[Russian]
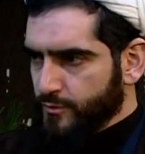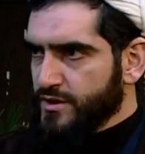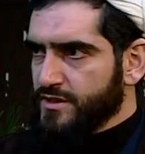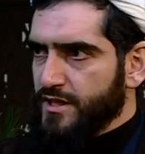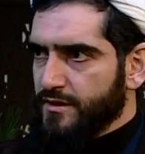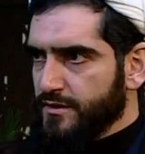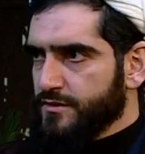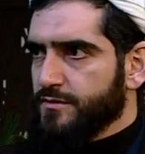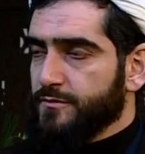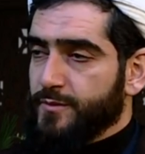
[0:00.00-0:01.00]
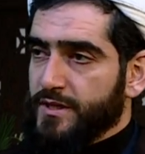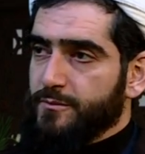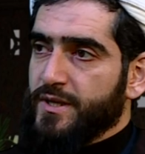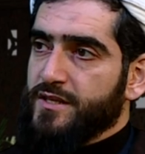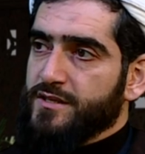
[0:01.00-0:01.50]
числе и
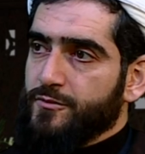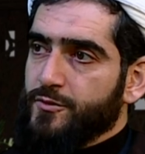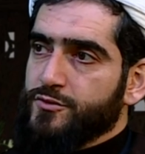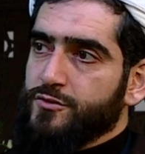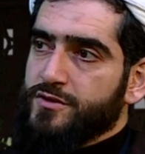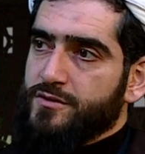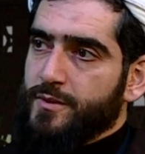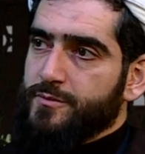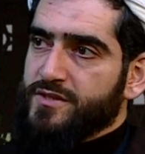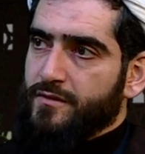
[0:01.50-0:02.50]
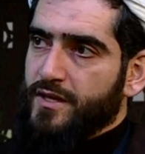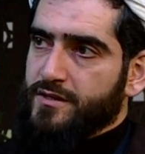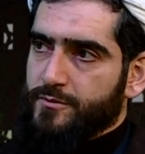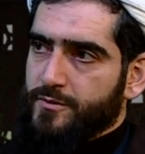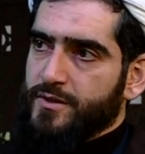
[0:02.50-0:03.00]
понимание того, что из себя представляет,
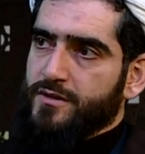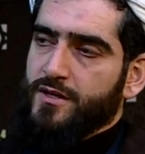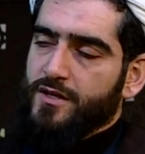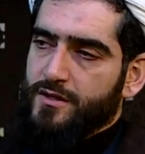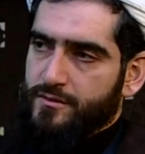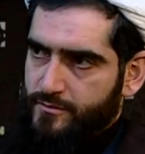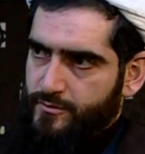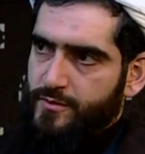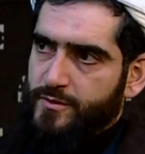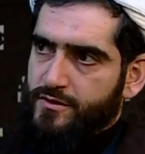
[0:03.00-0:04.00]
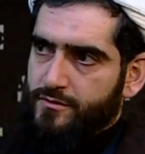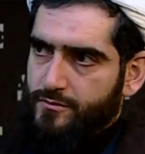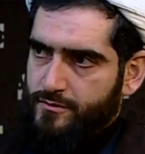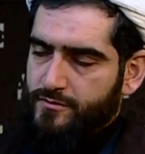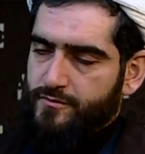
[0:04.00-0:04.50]
например, пример.
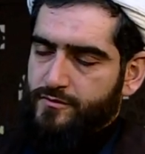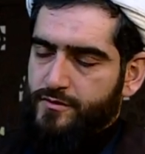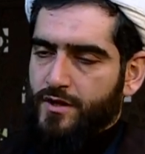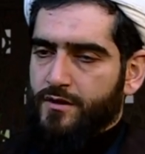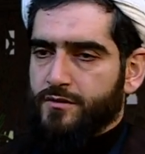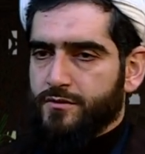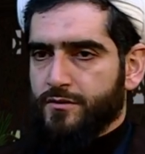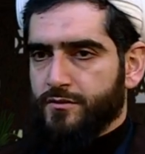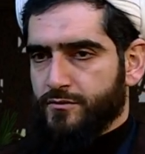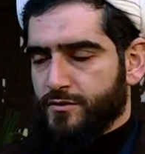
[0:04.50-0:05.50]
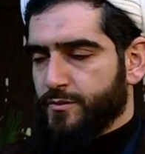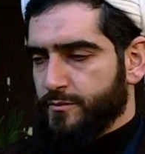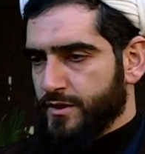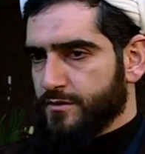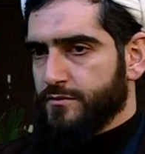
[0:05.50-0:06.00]
А, в первую да, очередь это.
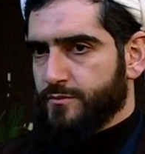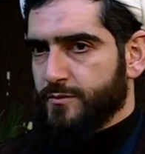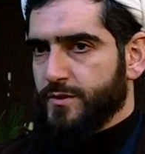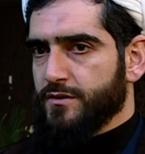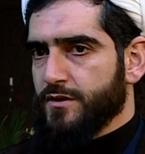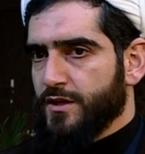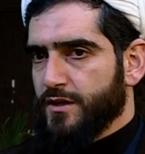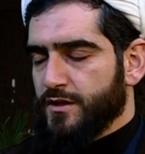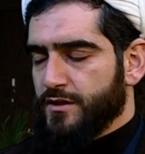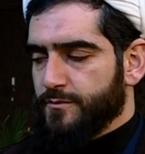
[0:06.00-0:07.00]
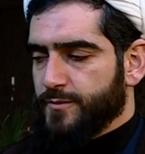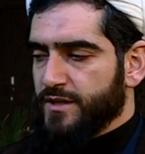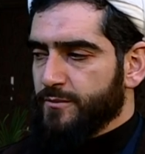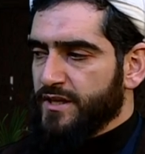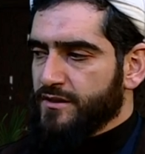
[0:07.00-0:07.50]
Например, пример ага. и
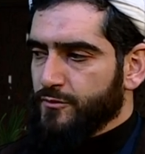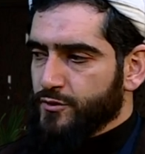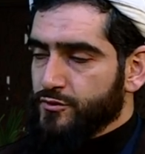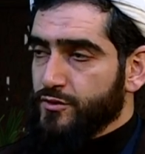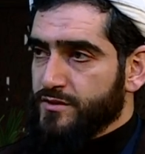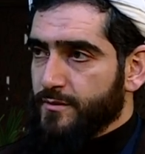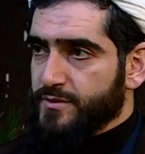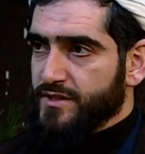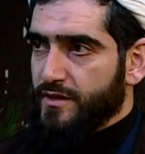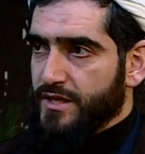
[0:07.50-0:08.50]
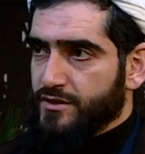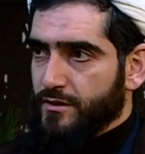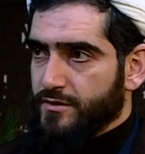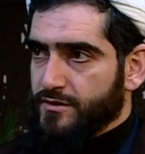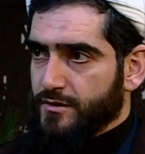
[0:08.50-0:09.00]
понимание того, что из себя представляет
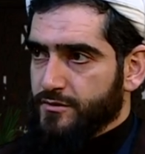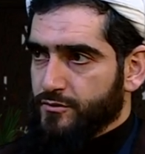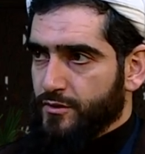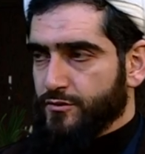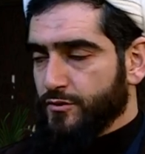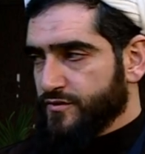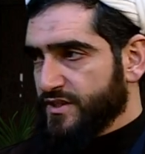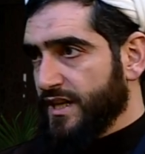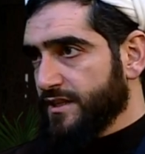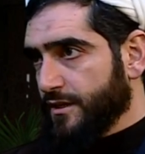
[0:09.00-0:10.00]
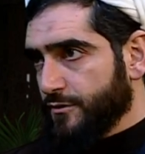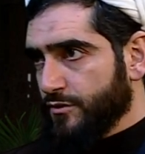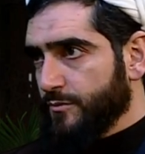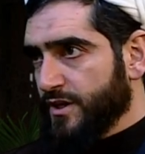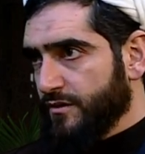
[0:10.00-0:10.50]
человеческая история. Тот ага. взгляд, о
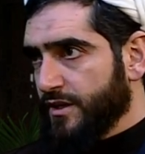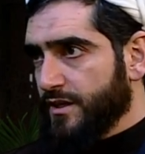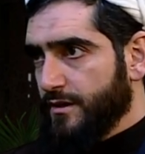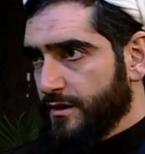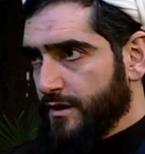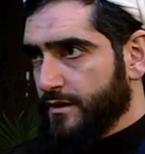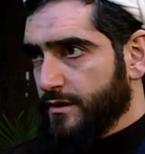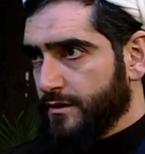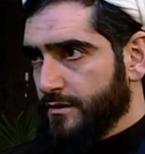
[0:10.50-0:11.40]
котором мы говорили ранее.